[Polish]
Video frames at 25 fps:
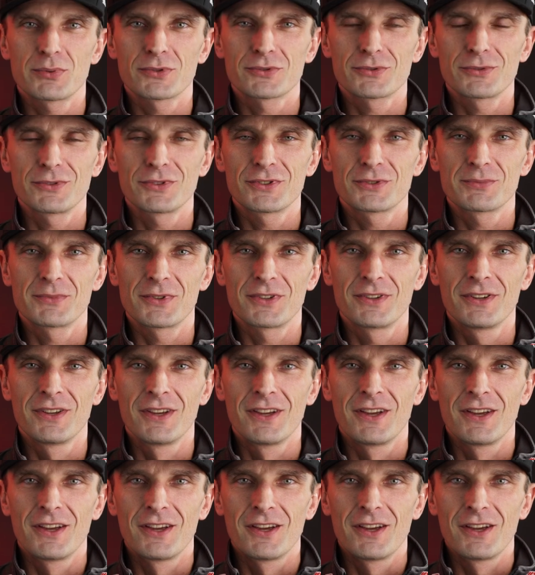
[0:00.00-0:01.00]
Poczuliśmy
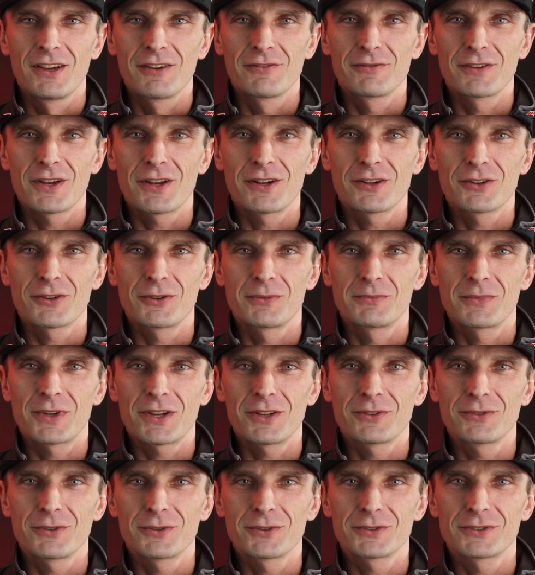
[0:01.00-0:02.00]
wielką
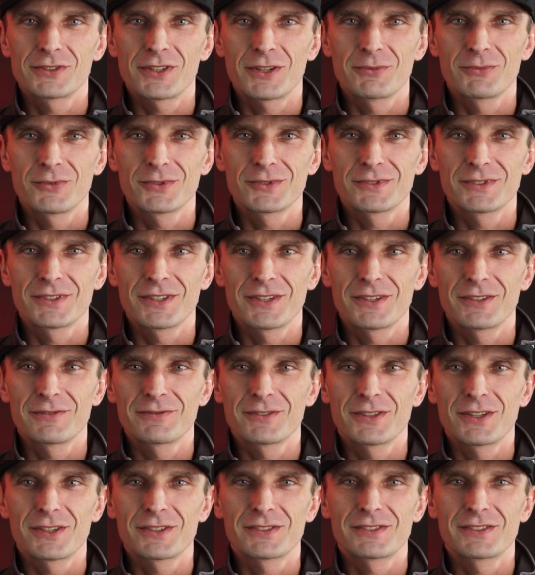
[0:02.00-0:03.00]
radość, emocje w
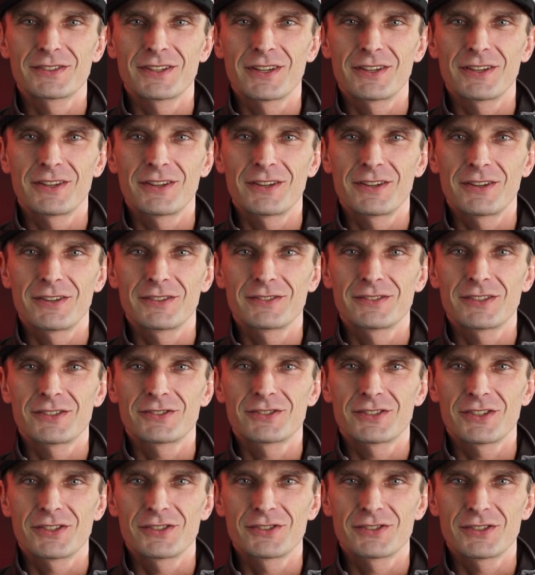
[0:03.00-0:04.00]
nas e, ze
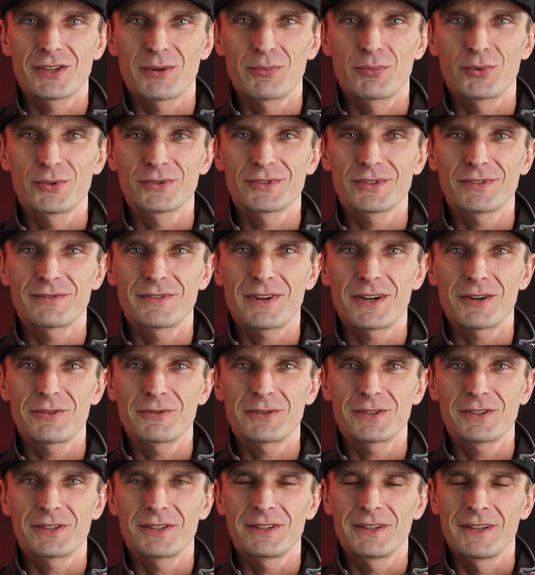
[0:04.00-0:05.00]
szczęścia
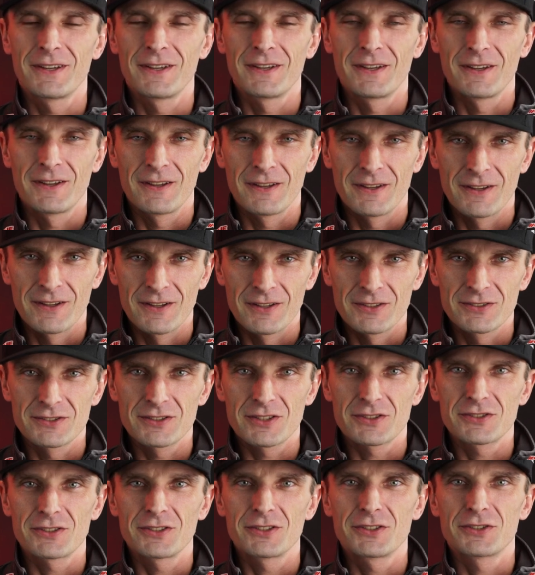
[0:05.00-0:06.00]
buzowały.
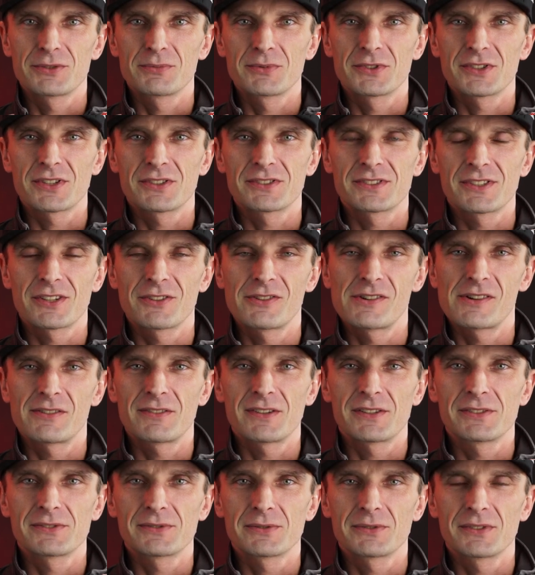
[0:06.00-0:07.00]
Cieszyliśmy się z tego
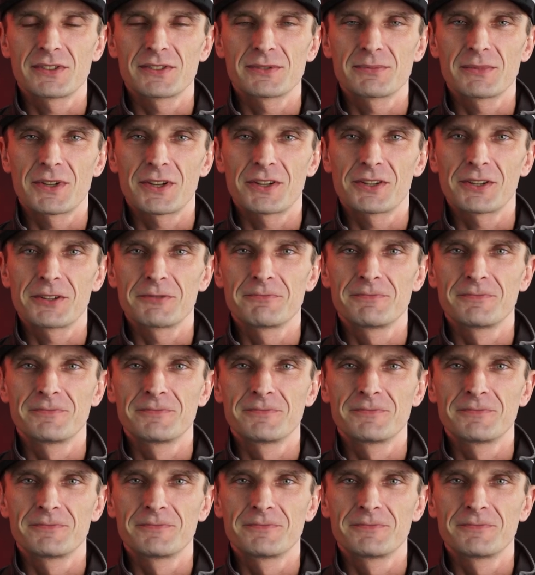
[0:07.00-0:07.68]
awansu niezmiernie.